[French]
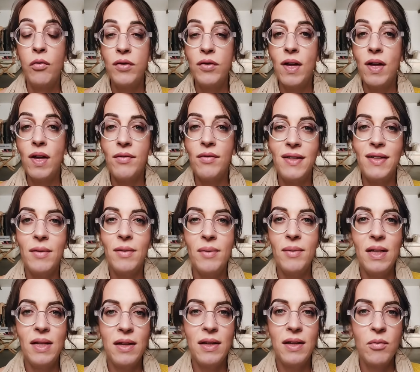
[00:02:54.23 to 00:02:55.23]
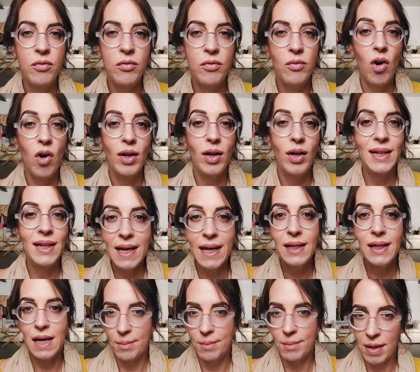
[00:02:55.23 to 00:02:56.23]
Vous avez des, mouvements
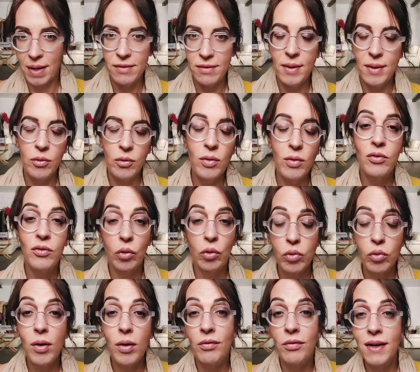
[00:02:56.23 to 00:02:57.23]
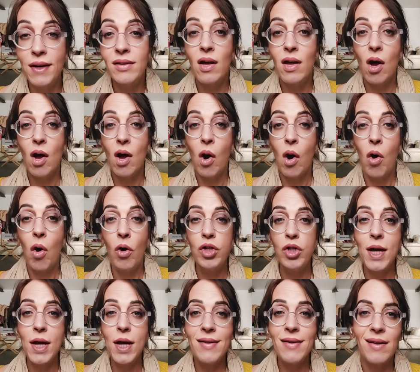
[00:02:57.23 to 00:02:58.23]
gays qui apparaissent partout. Et surtout, ben, en fait, on
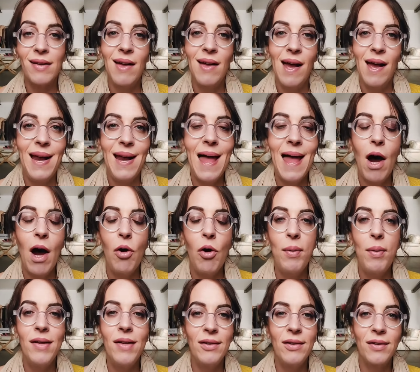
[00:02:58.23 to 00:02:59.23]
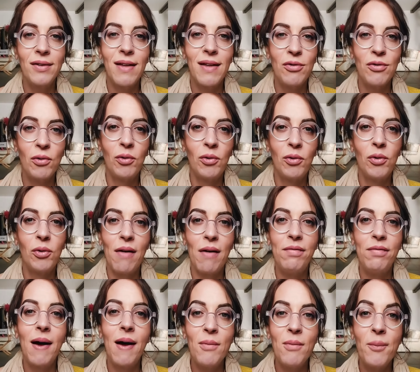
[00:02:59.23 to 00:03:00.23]
rejette la représentation de
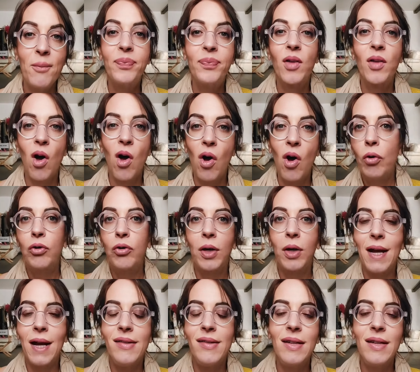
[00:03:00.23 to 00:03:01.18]
la femme pour ce